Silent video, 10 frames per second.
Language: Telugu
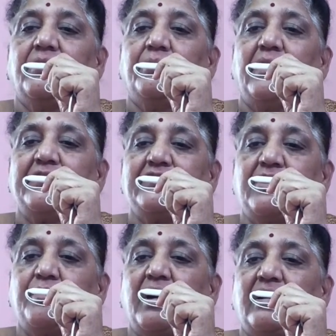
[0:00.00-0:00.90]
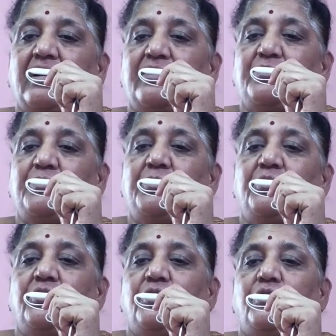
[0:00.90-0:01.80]
మా విజయ్ మాట్లాడుతూ
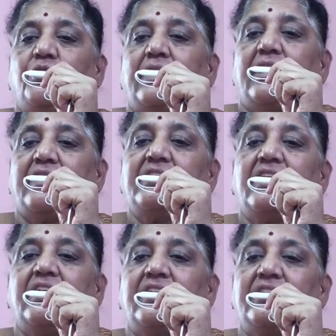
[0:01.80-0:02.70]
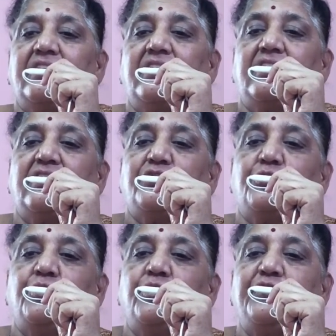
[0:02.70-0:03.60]
ఏడాదికి ఏడాదికి
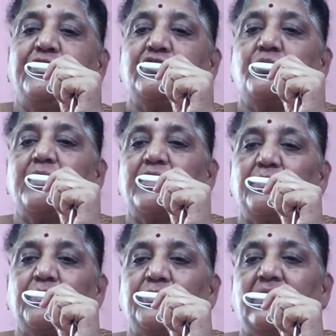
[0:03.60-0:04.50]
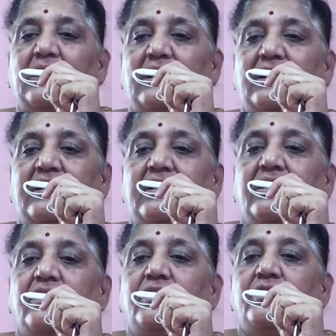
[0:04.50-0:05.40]
స్కూల్ ఫీజులు పెరిగిపోతున్నాయి కానీ
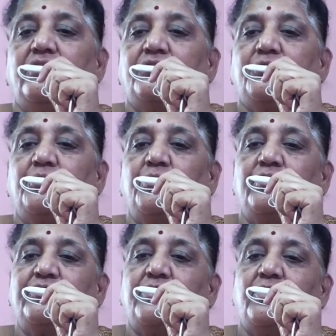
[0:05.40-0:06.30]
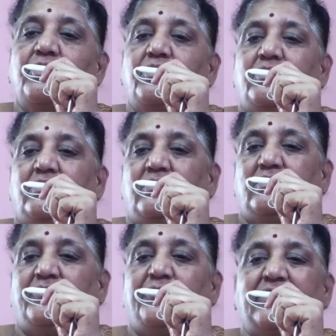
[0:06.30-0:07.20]
స్కూల్స్లో
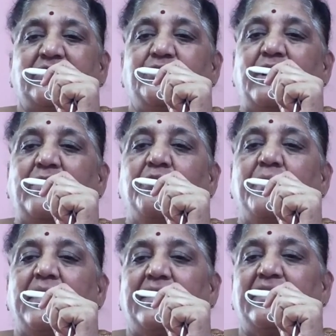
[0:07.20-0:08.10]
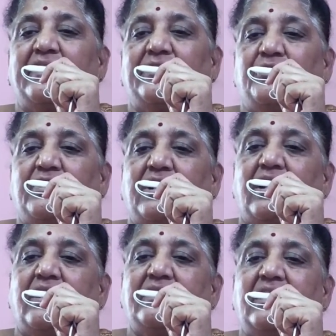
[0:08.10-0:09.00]
వసతులేమీ పెరగట్లేదు దిన
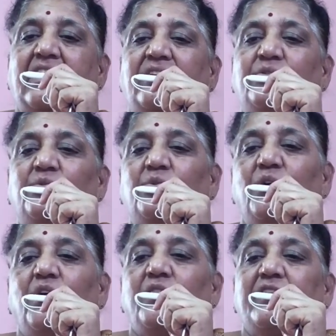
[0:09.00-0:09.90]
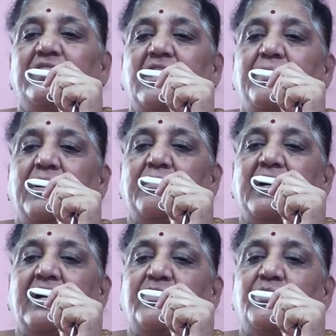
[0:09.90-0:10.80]
అంతేకాదు విద్యా
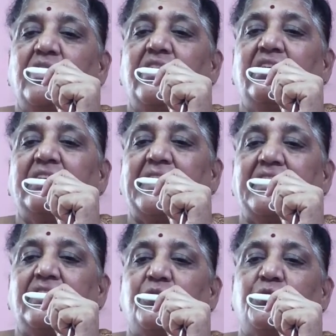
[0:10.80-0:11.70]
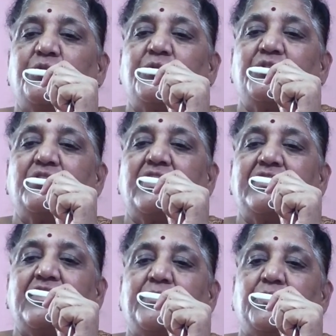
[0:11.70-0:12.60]
ప్రమాణాలు కూడా తగ్గి రోజు రోజుకి
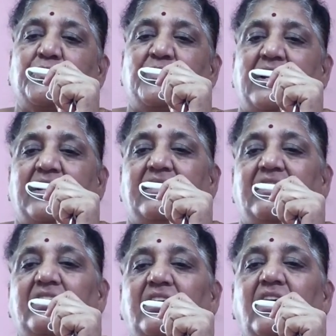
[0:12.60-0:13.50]
దిగజారిపోతున్నాయండి